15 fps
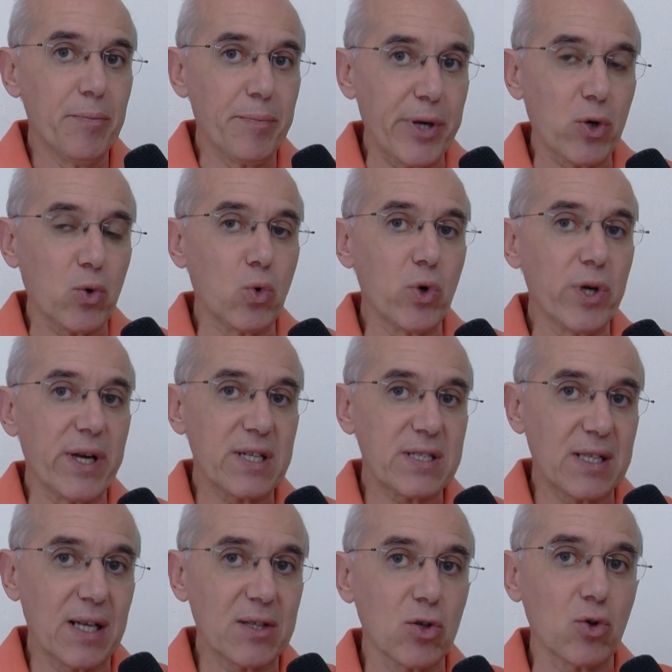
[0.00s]
per cui era
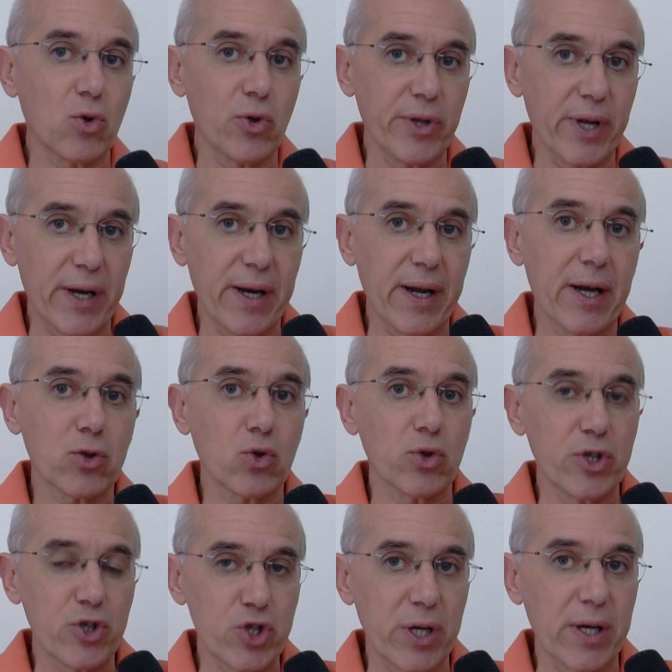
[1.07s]
stato condannato
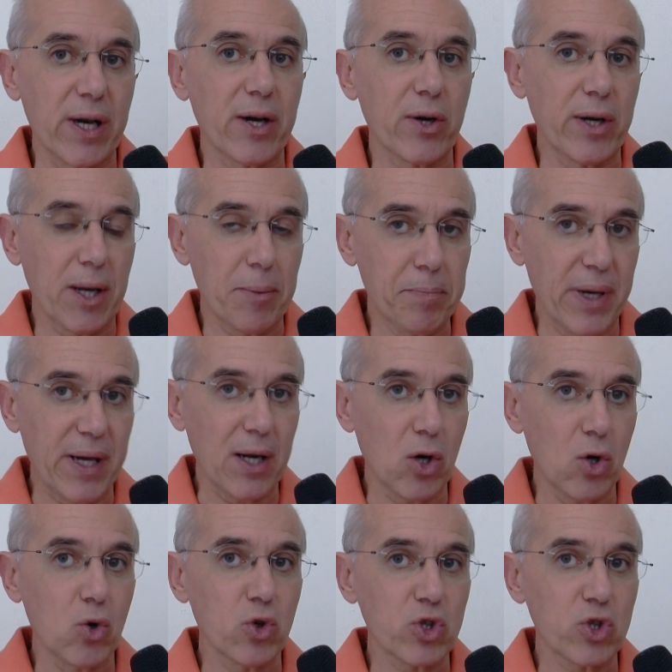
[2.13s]
De Gennaro in appello,